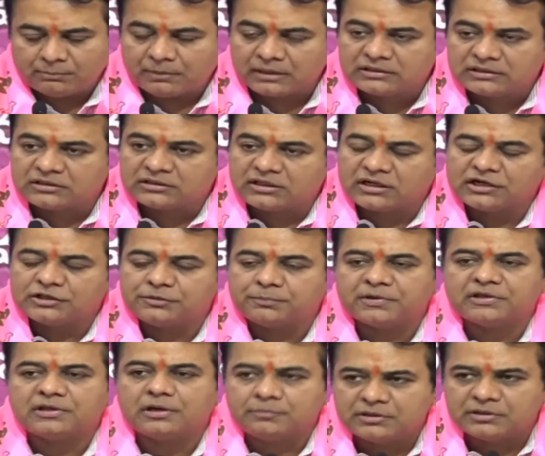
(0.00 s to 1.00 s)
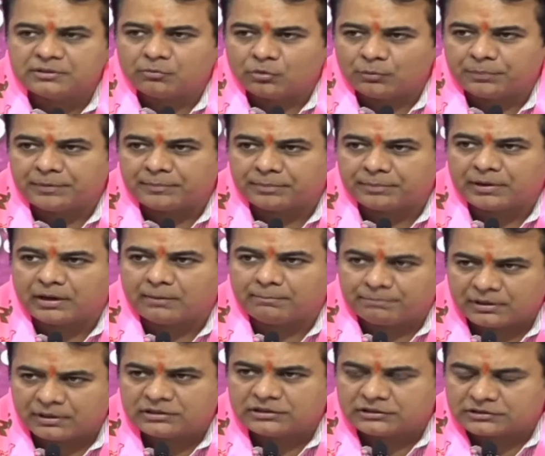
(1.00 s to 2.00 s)
మధ్యతరగతి ప్రజల మీద మోపే
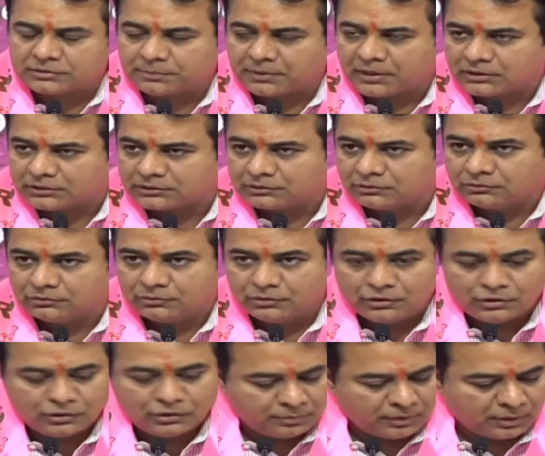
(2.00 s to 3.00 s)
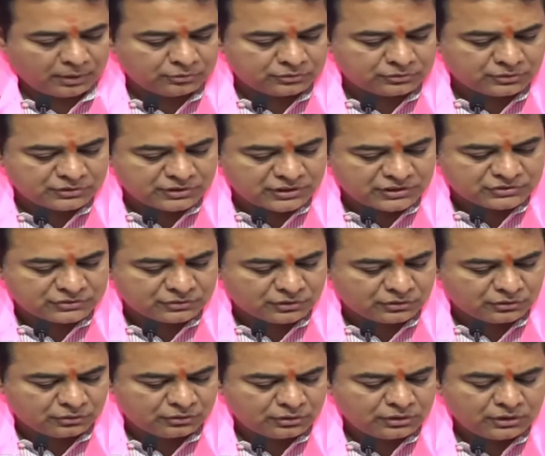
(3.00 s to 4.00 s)
ఏదైతే ప్రయత్నం ప్రభుత్వం
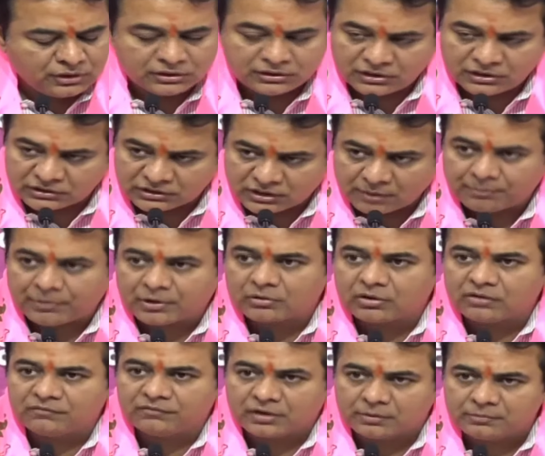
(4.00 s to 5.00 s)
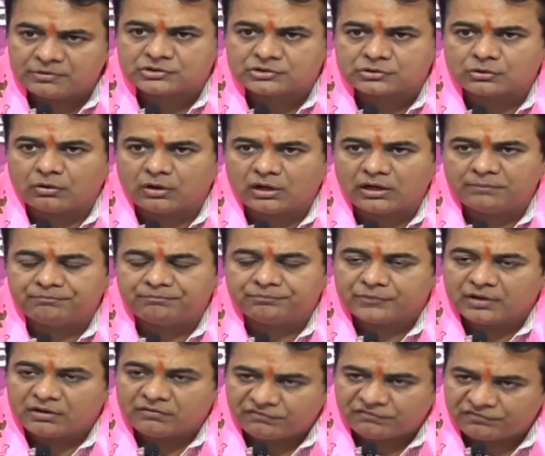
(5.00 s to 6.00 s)
చేస్తున్నదో దీన్ని తప్పకుండా విరమించుకోవాలి
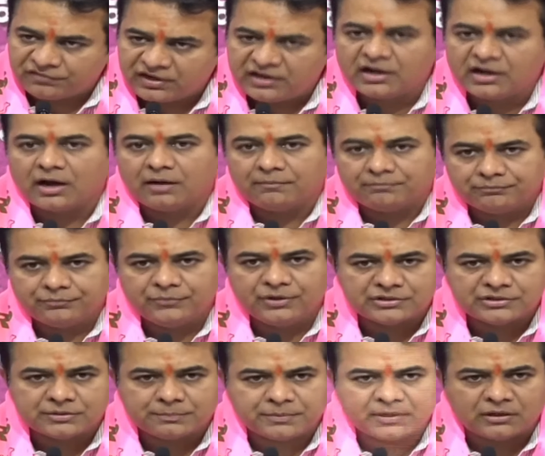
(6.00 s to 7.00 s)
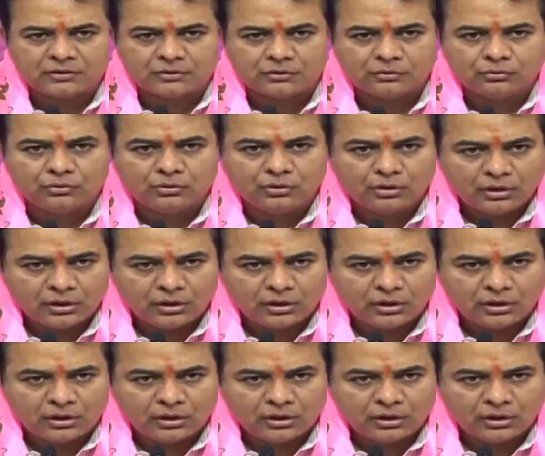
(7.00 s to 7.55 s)
ఫ్రీగా మీరు చెప్పినట్టు